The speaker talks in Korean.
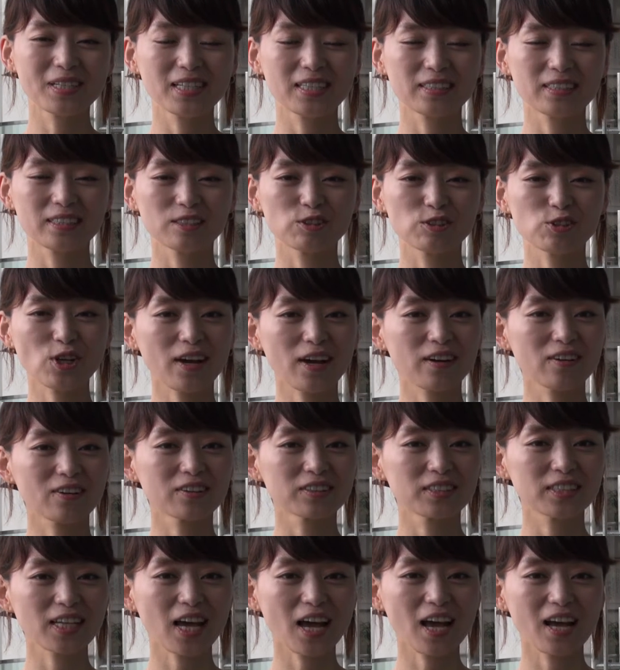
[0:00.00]
빌리진
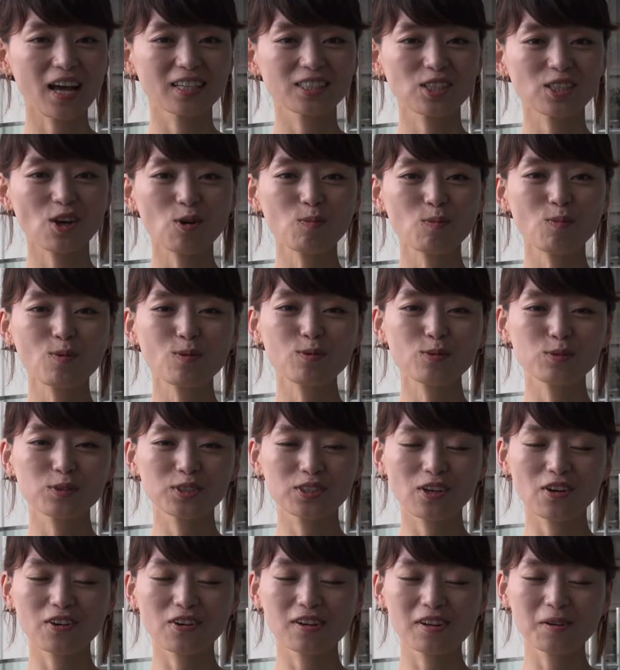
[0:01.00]
촬영차
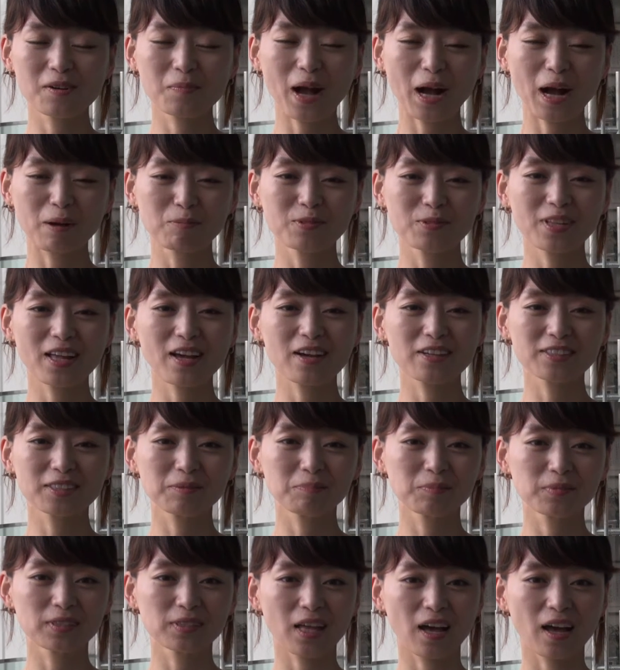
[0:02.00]
성북구청을
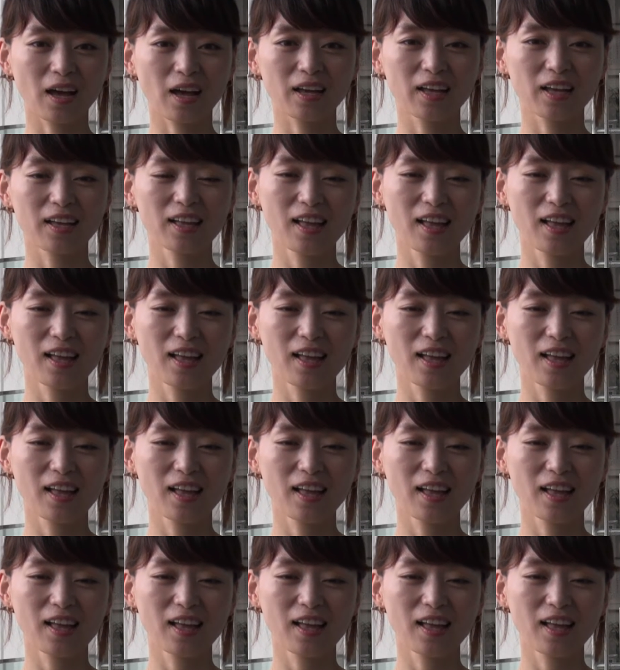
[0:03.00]
방문하였습니다.